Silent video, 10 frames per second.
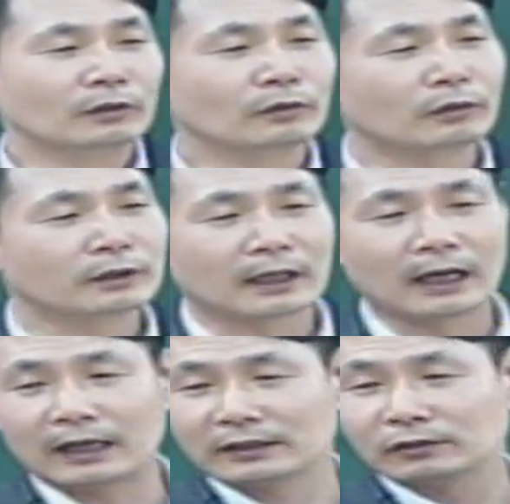여기
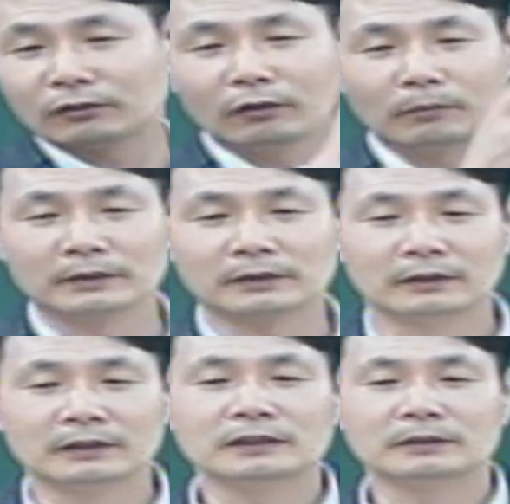다 짓고 벌써
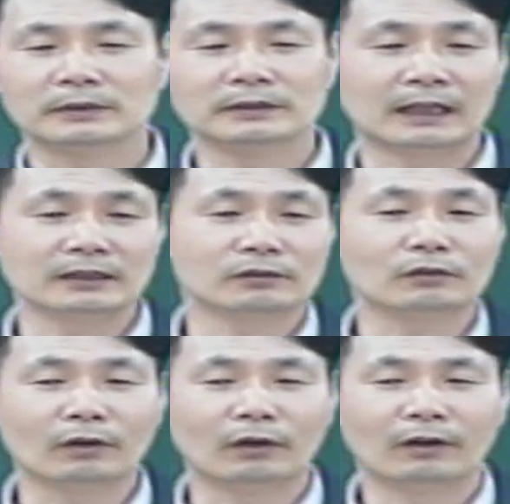어린이집 벌써 다
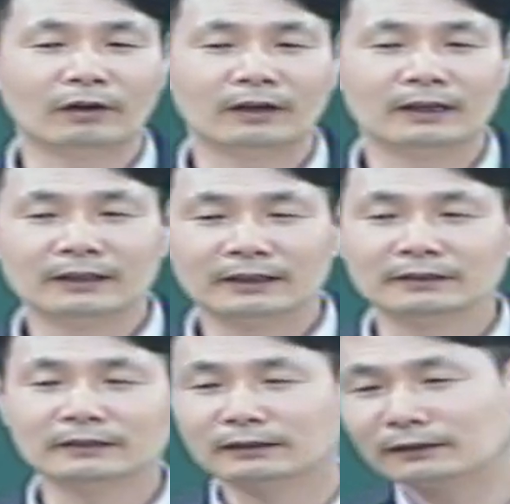짓고
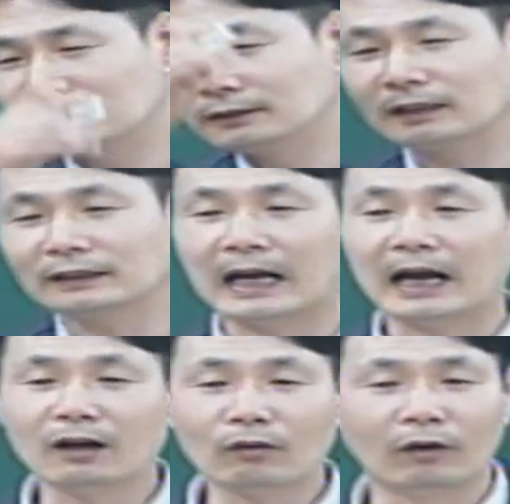헌, 헌당 다
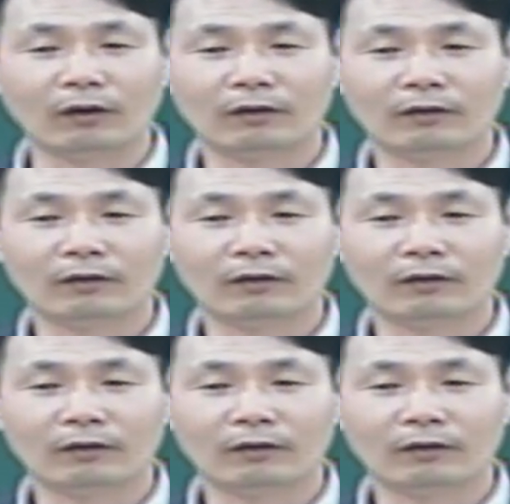하고